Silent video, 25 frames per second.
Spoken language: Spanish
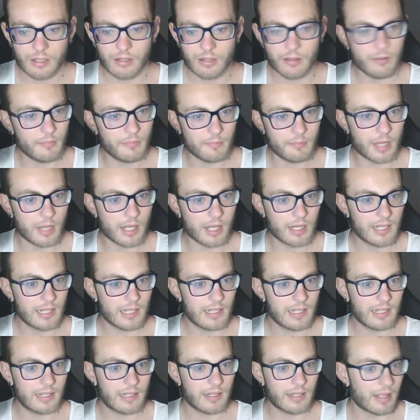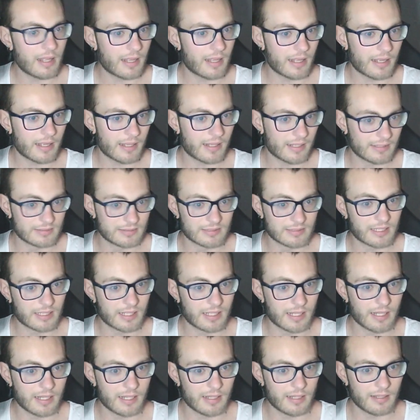Vale, eh, gente
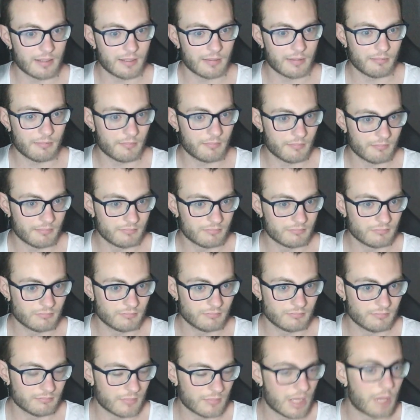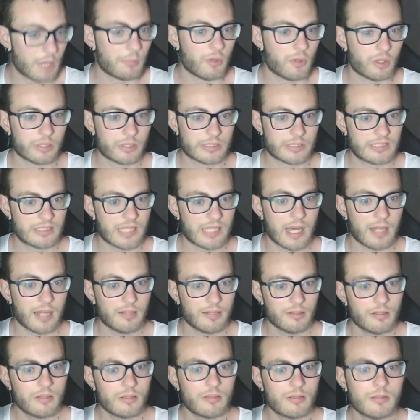que me ha
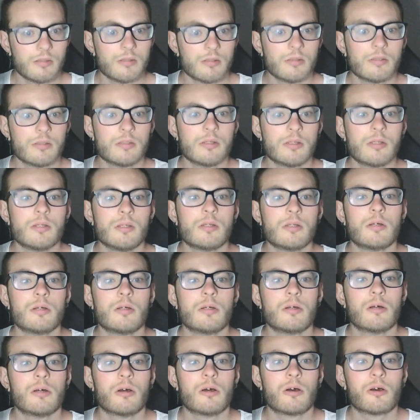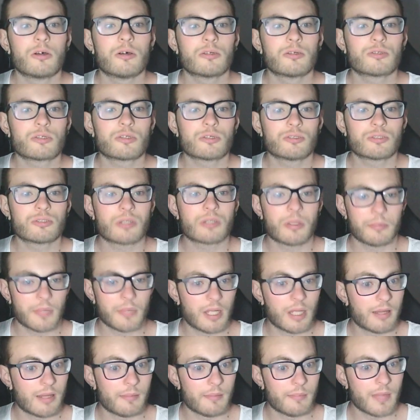molestado. Otros que me han
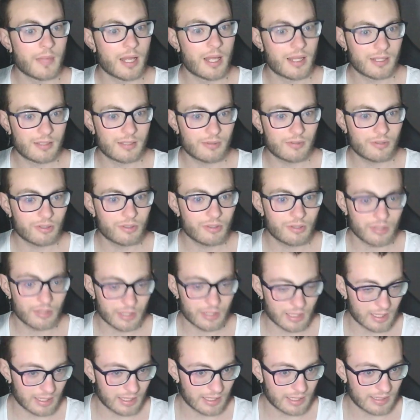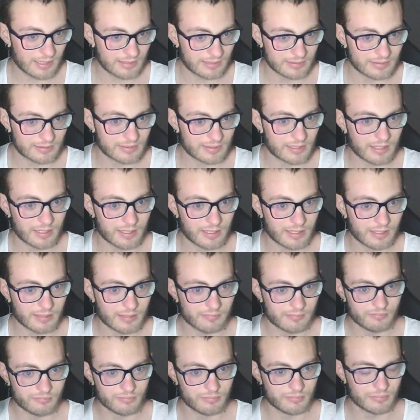amado. Y eh,
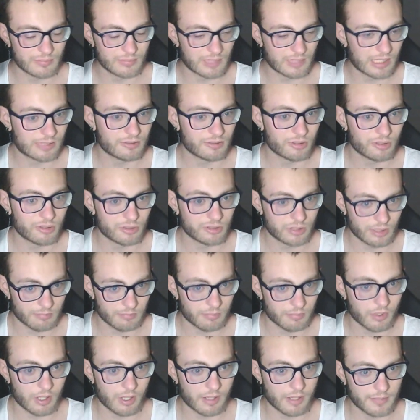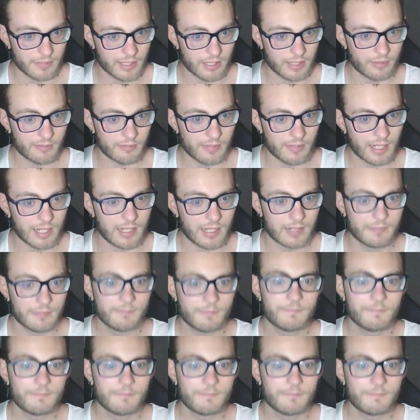gente de todo tipo ha habido, vale.